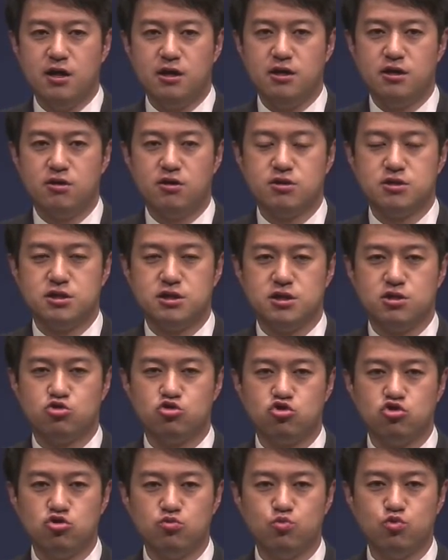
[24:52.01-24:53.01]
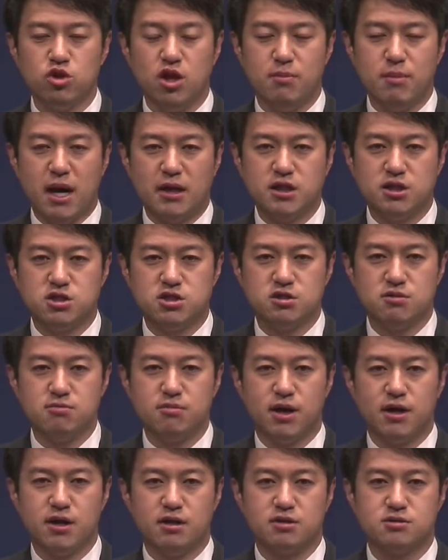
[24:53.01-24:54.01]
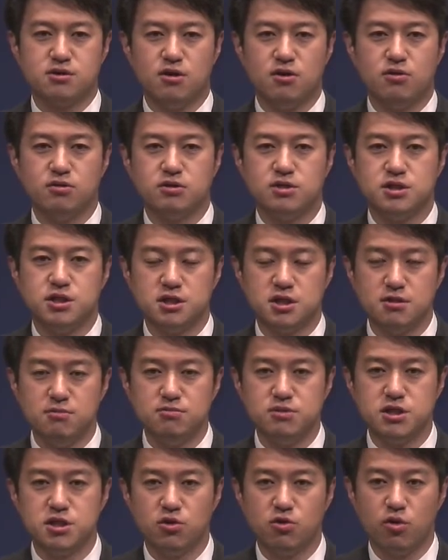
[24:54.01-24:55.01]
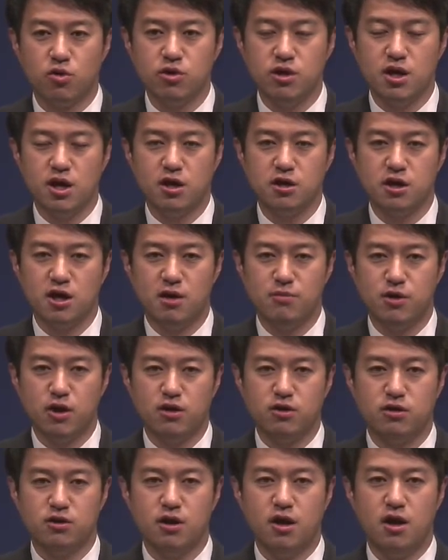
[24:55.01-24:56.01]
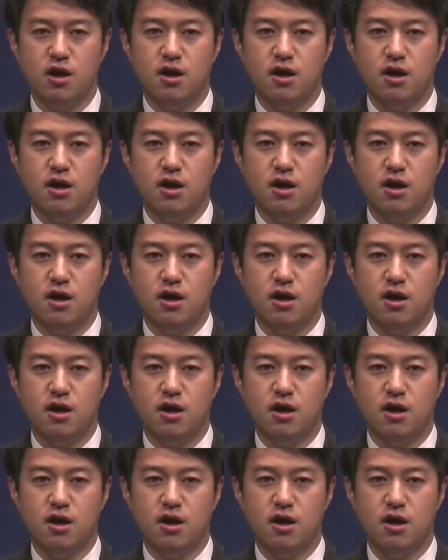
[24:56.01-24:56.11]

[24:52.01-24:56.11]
이것이 수분이 많이 증발해서 지금식으로 이야기하면